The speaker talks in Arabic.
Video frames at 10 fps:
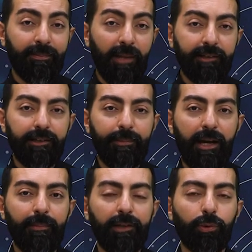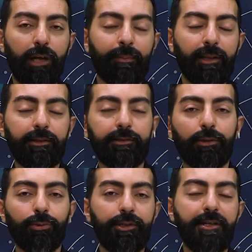بعض المهمات والأعمال
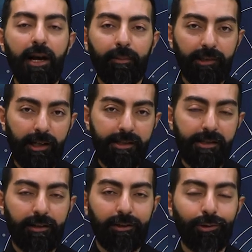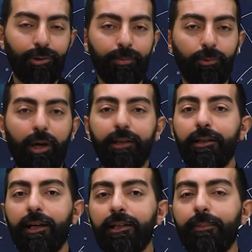الضرورية عم تحاصرك اليوم وعلى
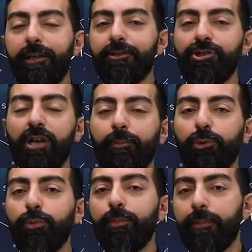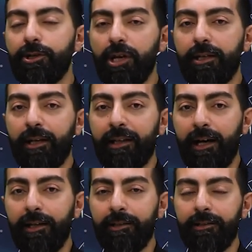الأغلب هذا شيء يعني عم بيكون بالمجال
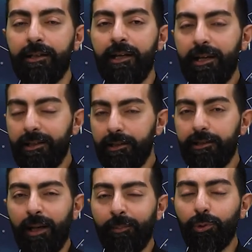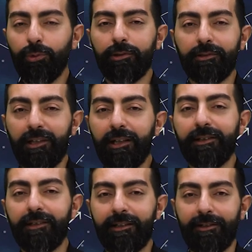العائلي يلي عم بيكون
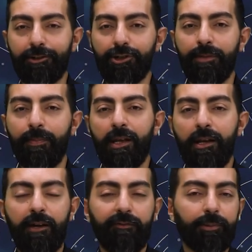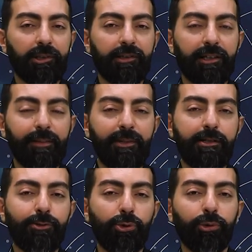ضاغط اكثر شيء فبتضطر
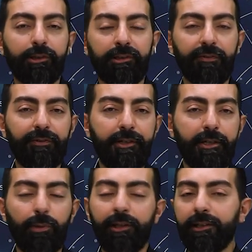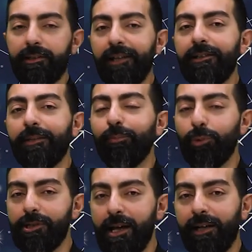لبذل جهود اضافيه وانك تقدم
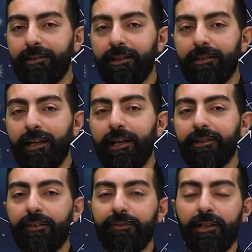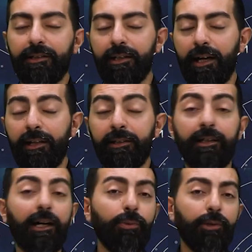مساعدتك لاحد افراد
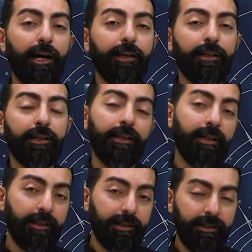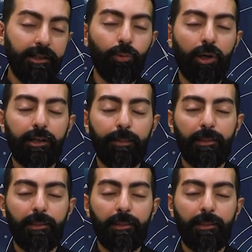العائله او لحدا كتير مقرب